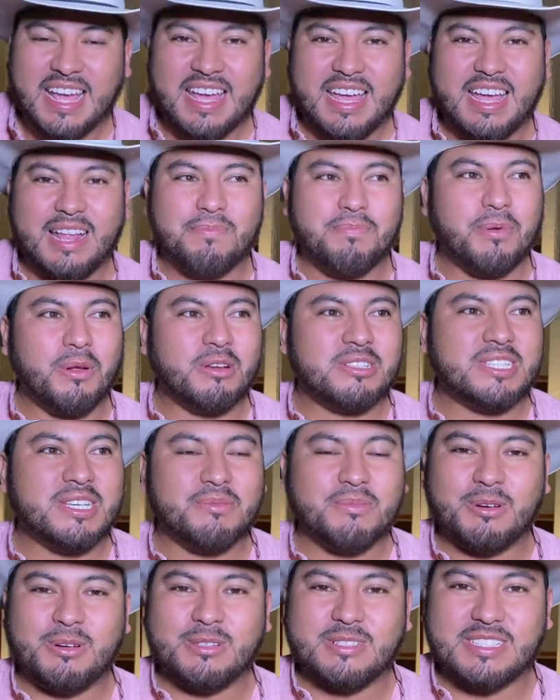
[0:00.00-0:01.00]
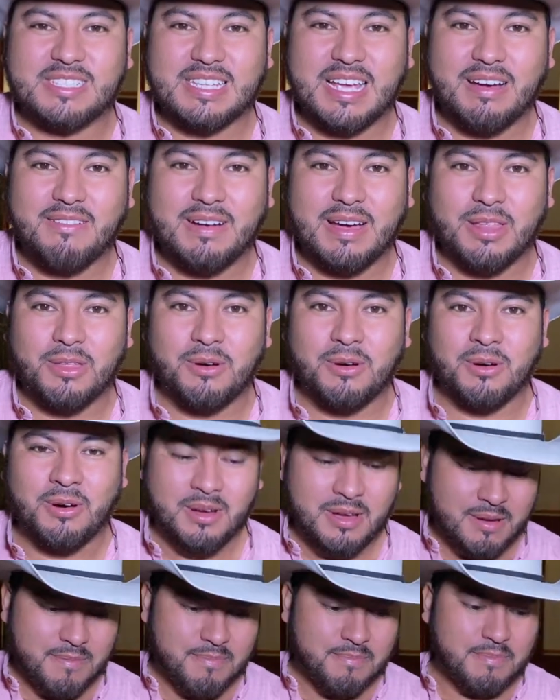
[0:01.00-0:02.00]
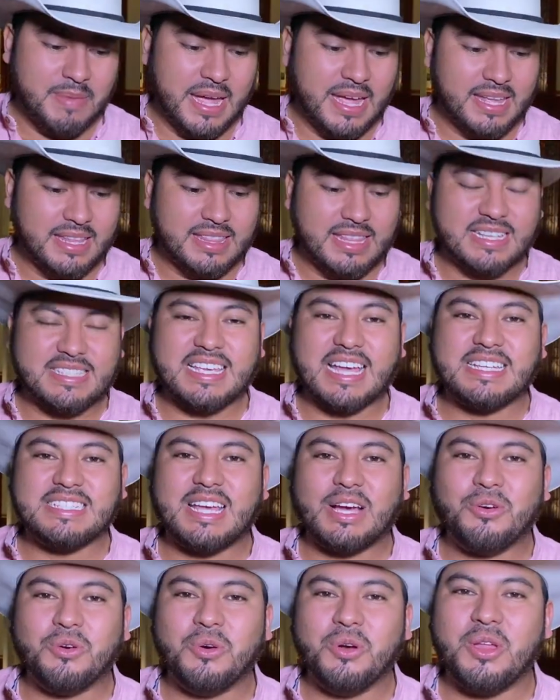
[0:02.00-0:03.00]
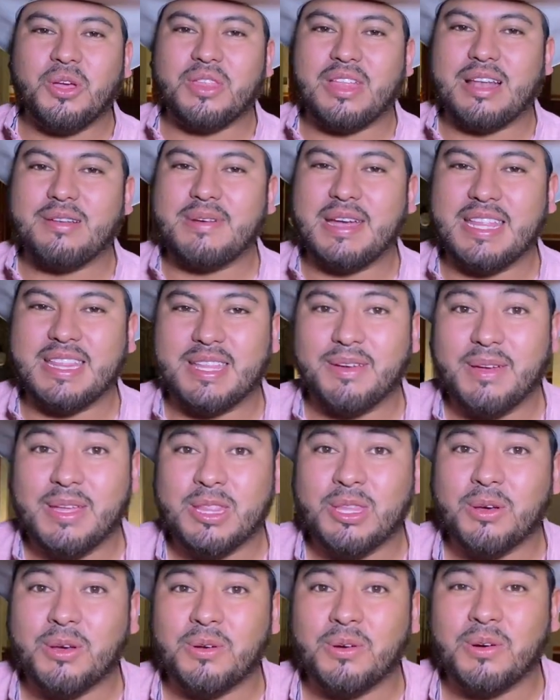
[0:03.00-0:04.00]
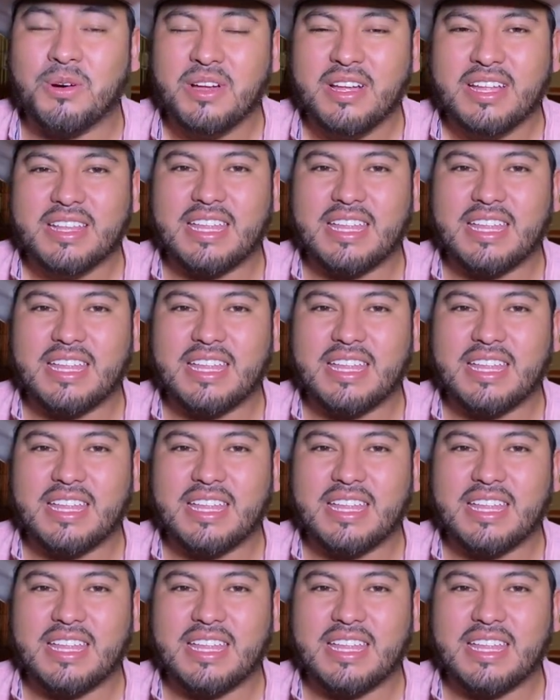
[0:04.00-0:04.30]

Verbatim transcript: El próximo sábado 26 de junio del 2021